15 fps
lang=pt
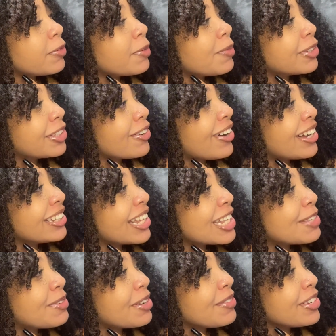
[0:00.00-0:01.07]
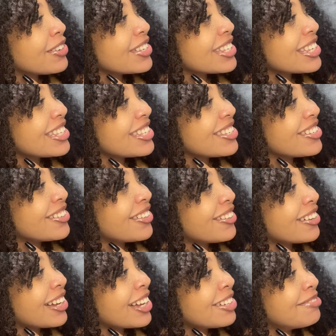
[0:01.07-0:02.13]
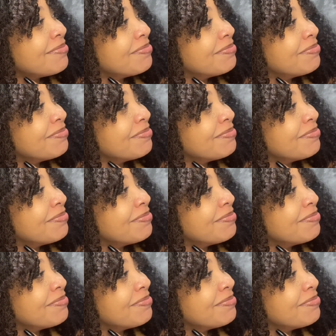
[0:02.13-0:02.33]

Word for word: vou botar o cadastro pra mim que eu esqueci de colocar.